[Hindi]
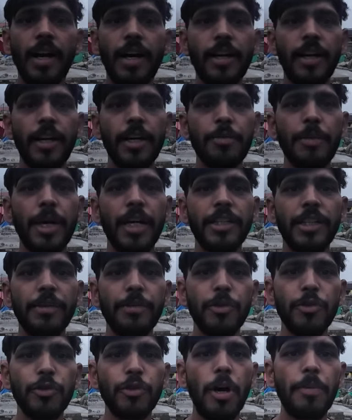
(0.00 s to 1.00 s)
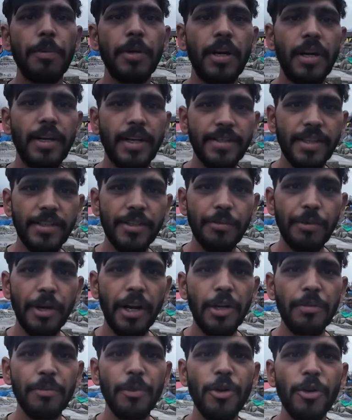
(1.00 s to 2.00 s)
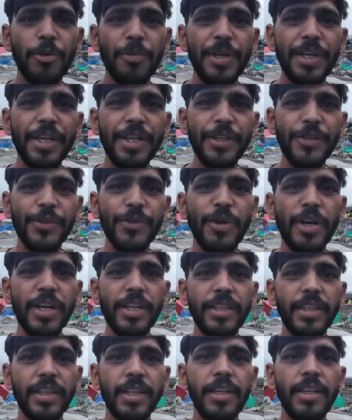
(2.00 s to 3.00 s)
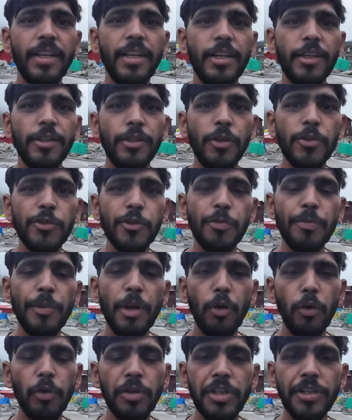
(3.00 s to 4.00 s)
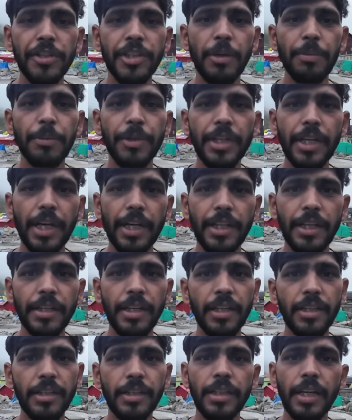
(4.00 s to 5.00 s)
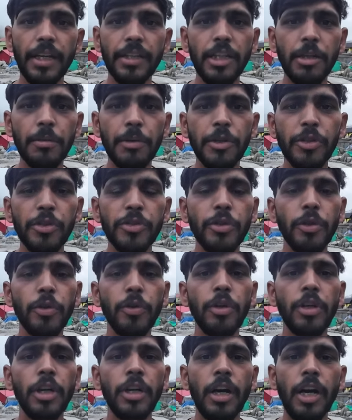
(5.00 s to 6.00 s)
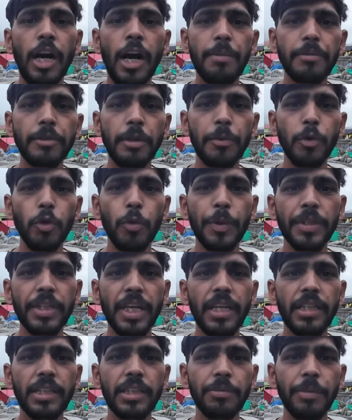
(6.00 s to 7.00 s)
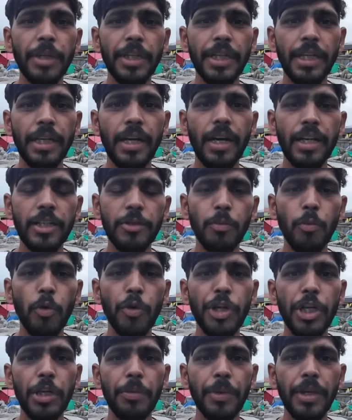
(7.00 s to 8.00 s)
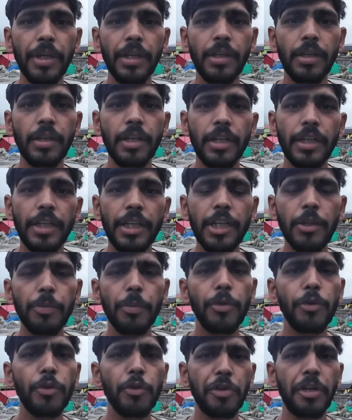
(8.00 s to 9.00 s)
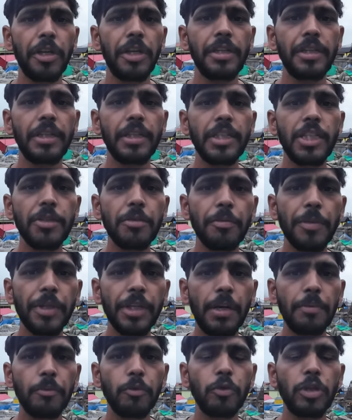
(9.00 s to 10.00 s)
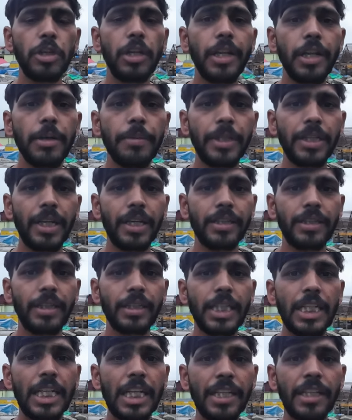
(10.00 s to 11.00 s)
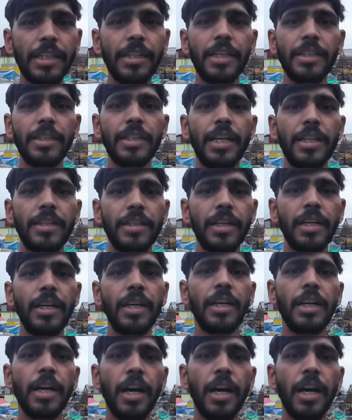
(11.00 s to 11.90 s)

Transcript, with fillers: हर हर महादेव दोस्तों आपका संजीव ट्रैवलिंग ब्लॉग में स्वागत है दोस्तों मैं हूं इस टाइम केदारनाथ यात्रा पर दोस्तों आप सभी को पता है कि मैंने आज मॉर्निंग में एक वीडियो गई थी जिसमें मैंने आपको क्लियर बताया था कि केदारनाथ यात्रा